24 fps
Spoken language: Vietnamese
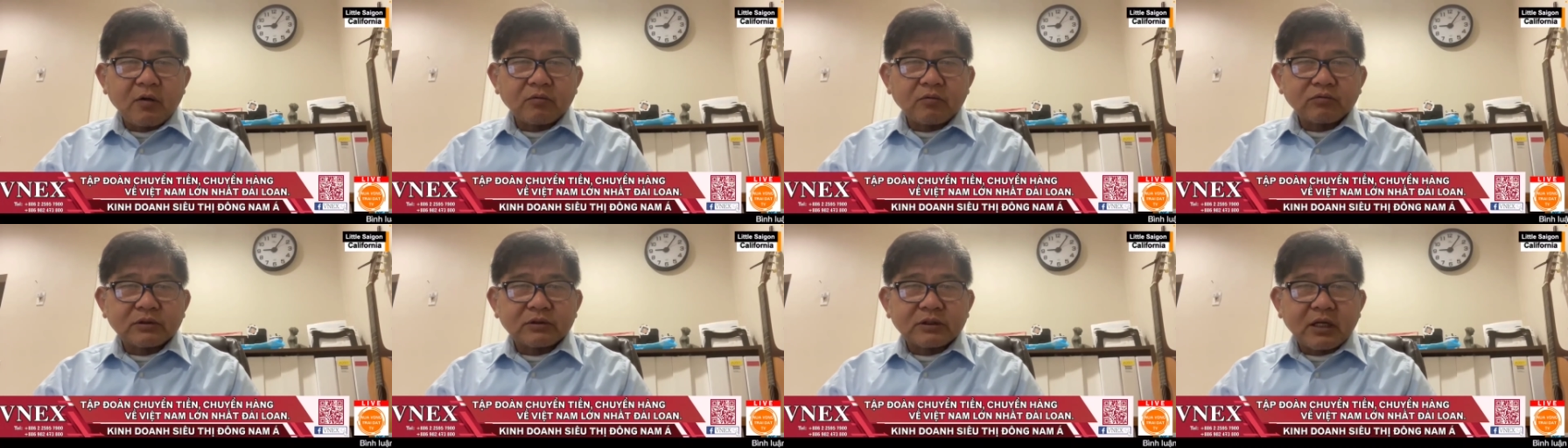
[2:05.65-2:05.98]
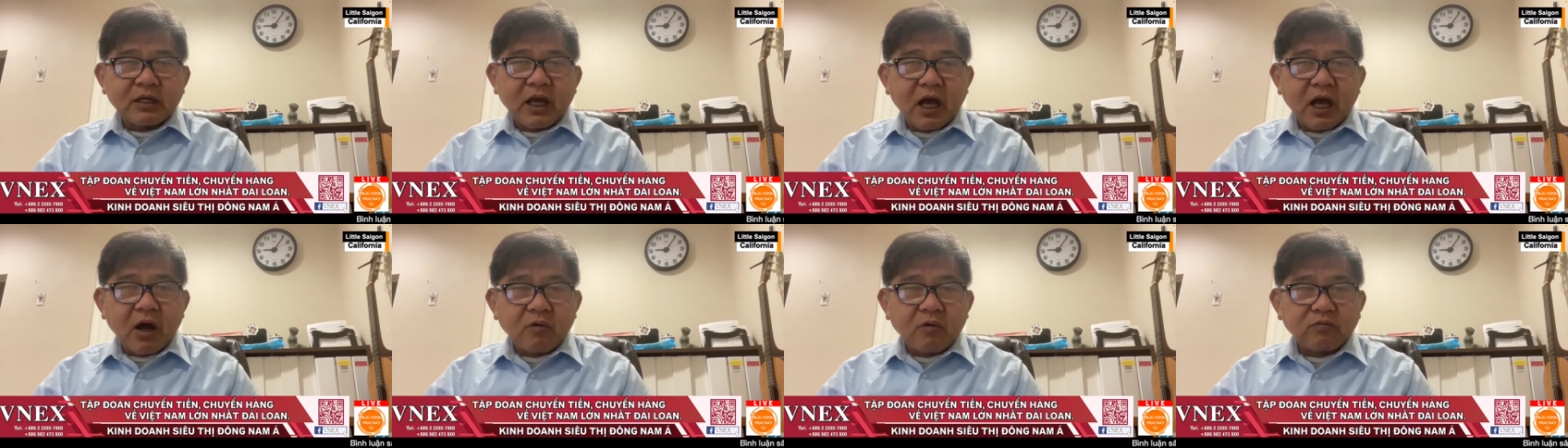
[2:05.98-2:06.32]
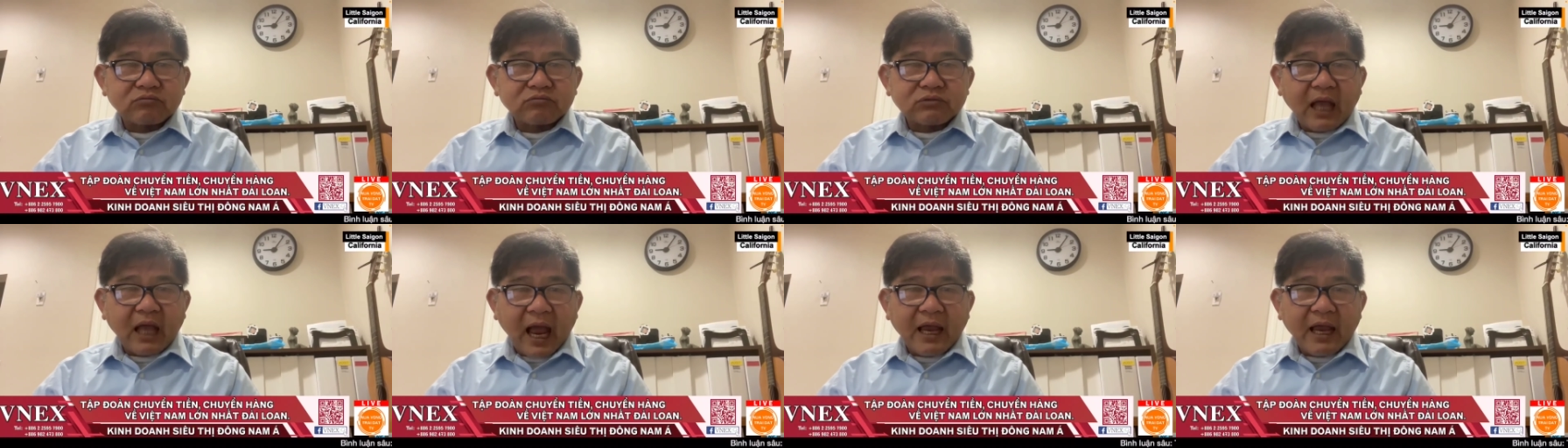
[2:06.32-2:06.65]
ông, uh,
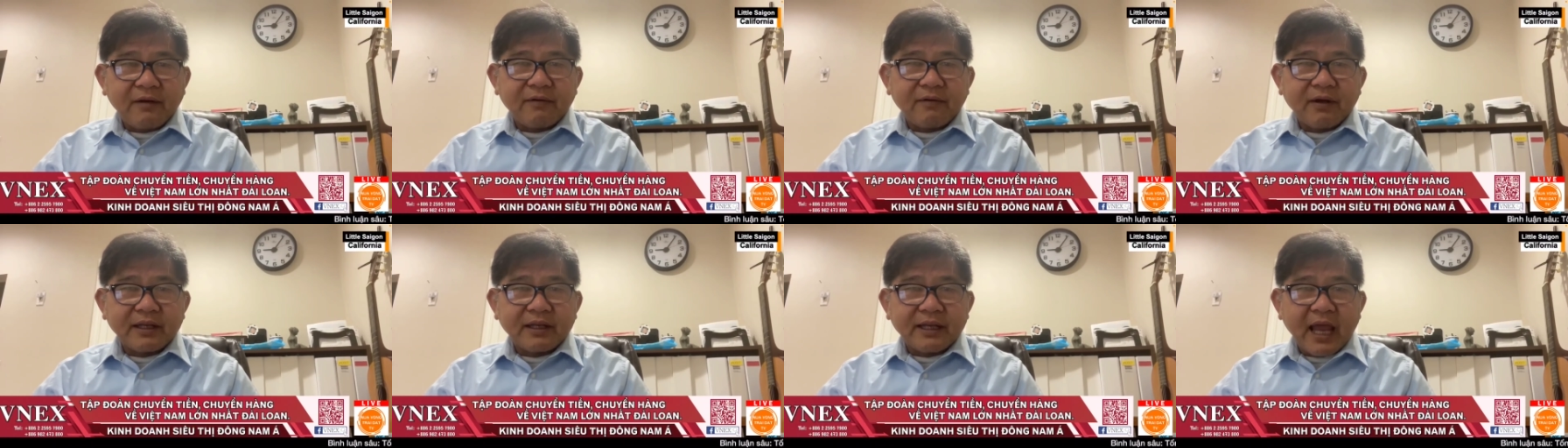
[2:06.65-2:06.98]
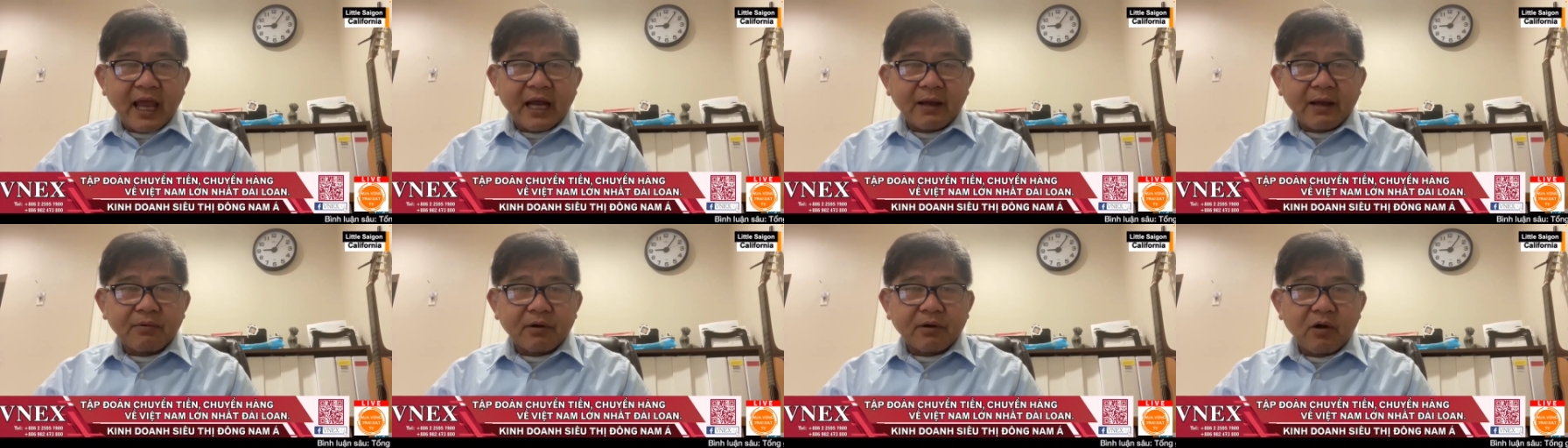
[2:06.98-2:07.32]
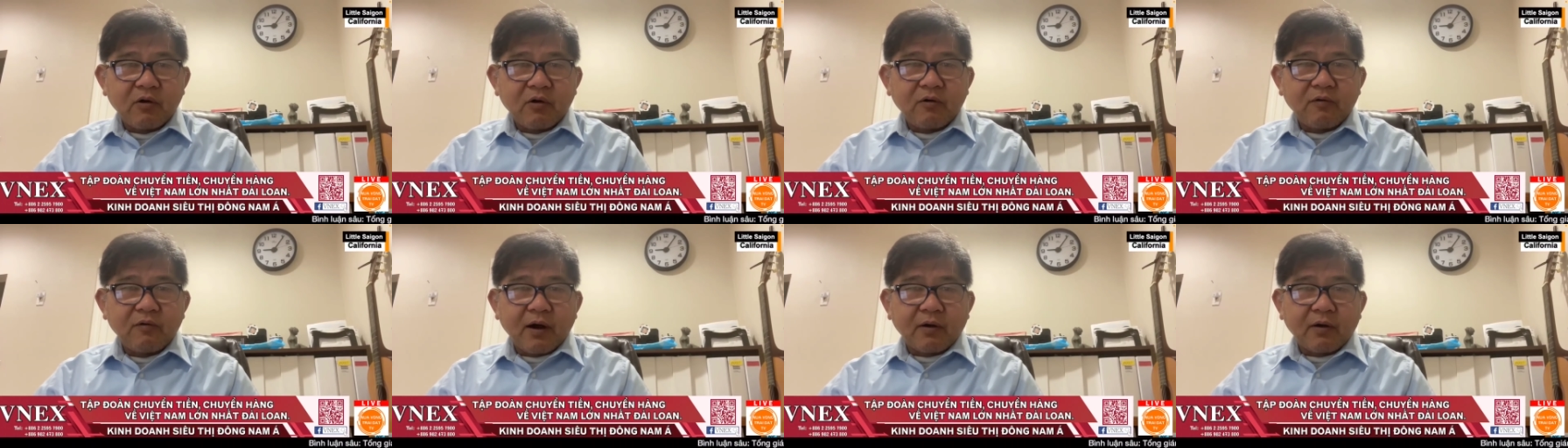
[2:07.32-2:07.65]
ông thái về nhà cấp
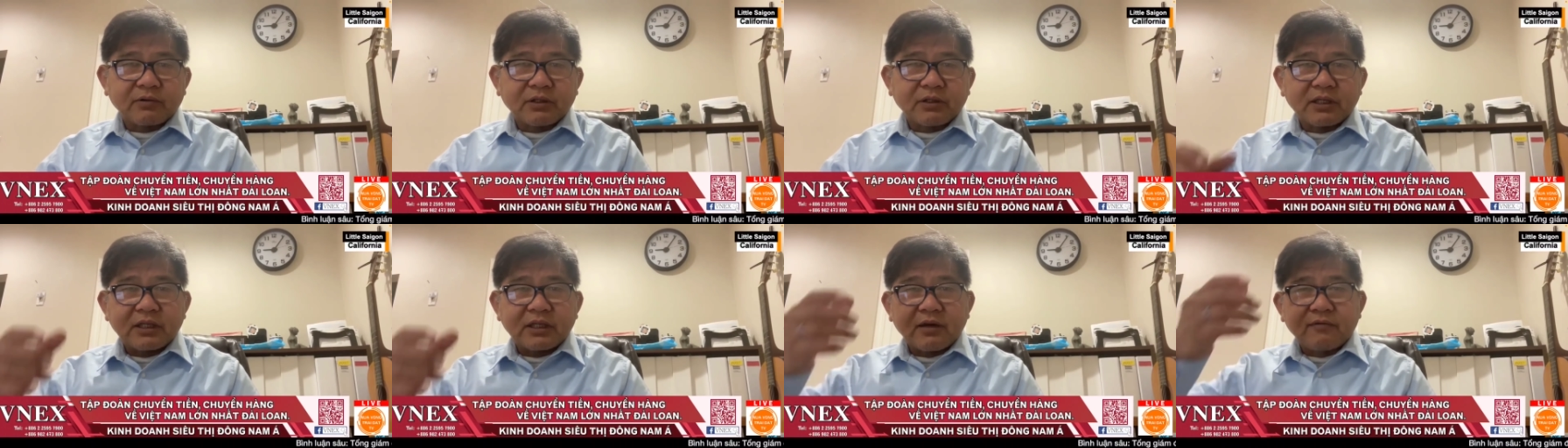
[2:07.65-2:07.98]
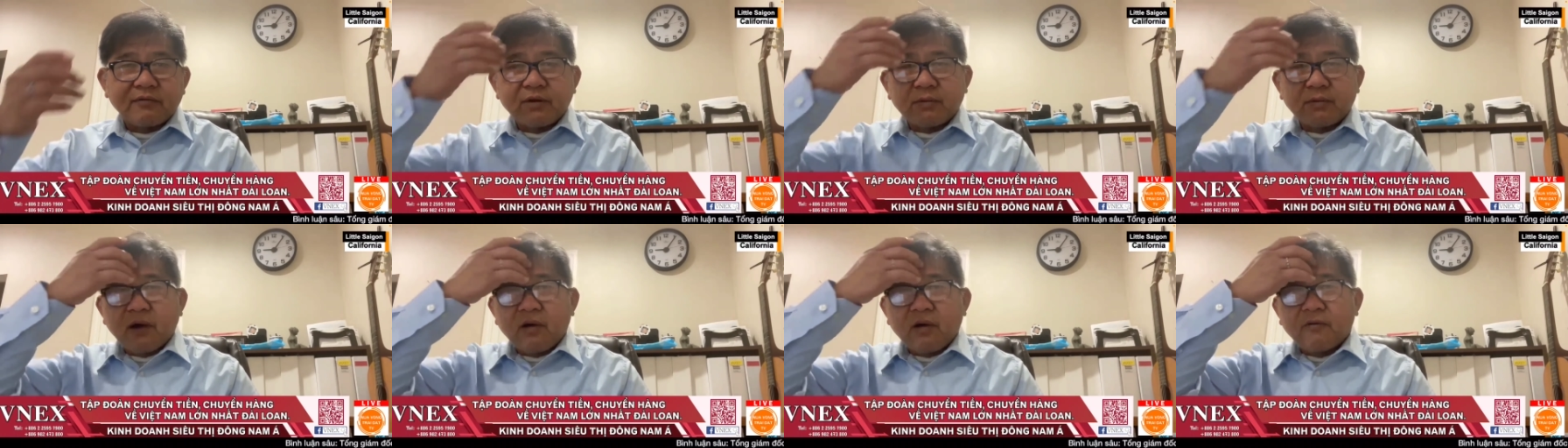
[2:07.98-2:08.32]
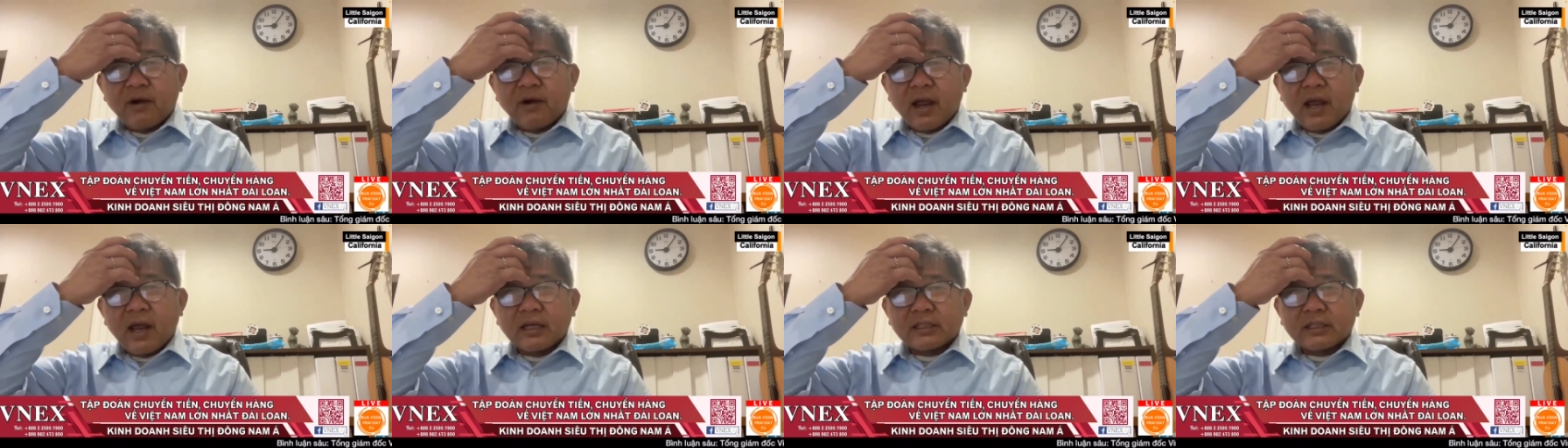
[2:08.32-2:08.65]
cứu và cũng như nhân viên
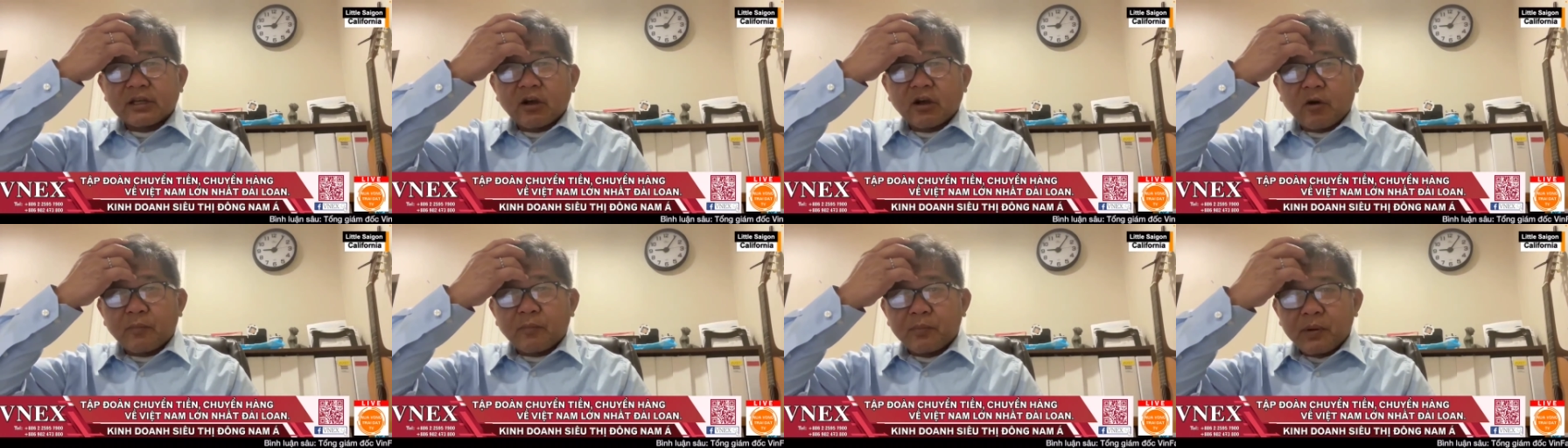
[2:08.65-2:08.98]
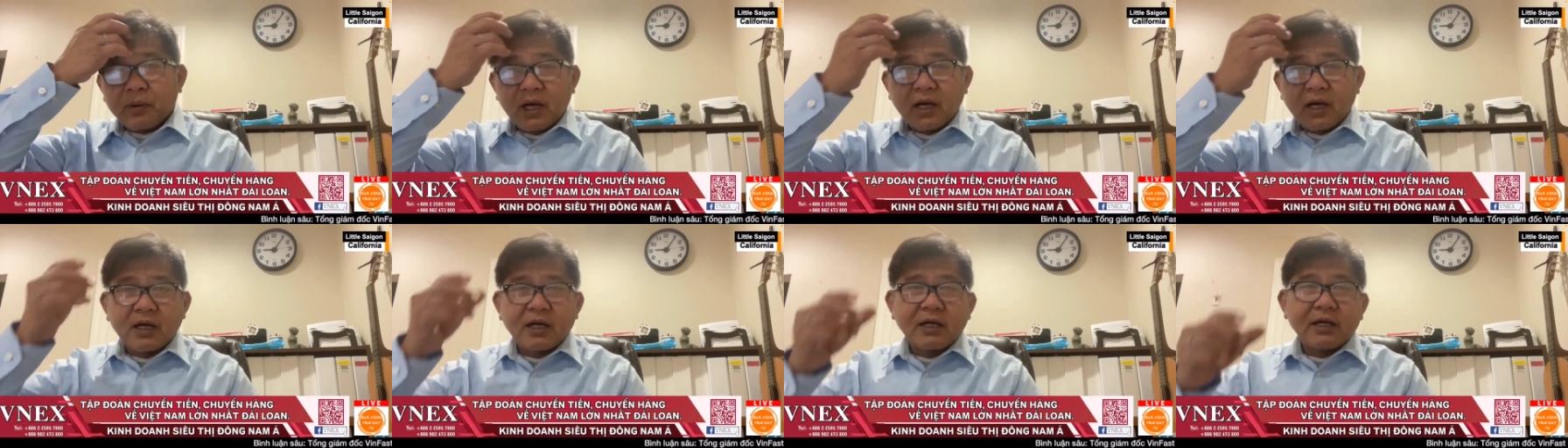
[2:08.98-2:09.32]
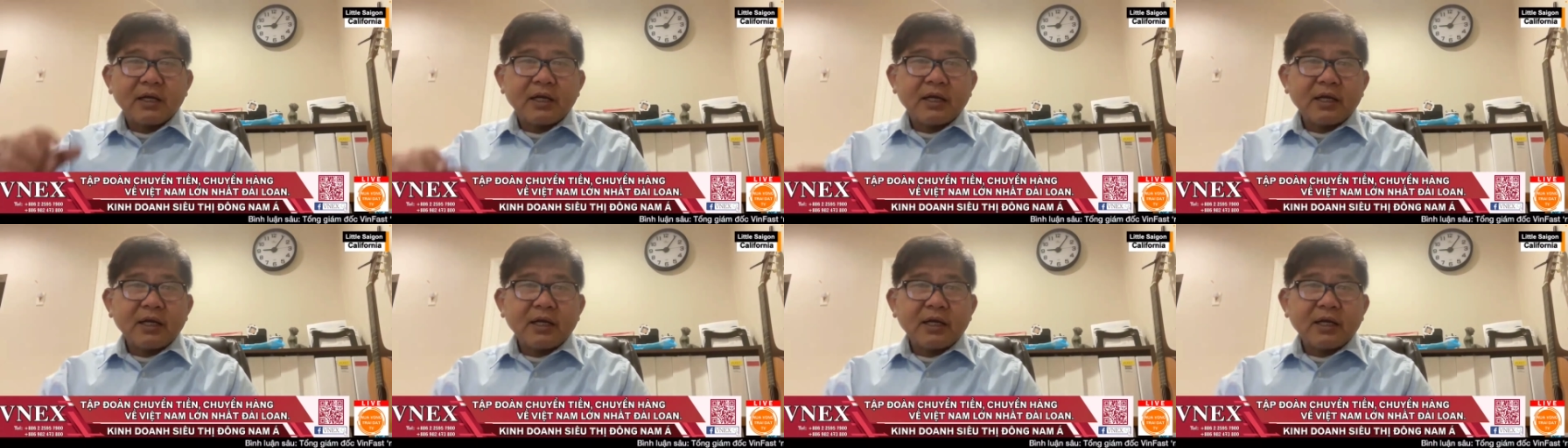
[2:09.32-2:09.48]
bảo vệ ở sài gòn pearl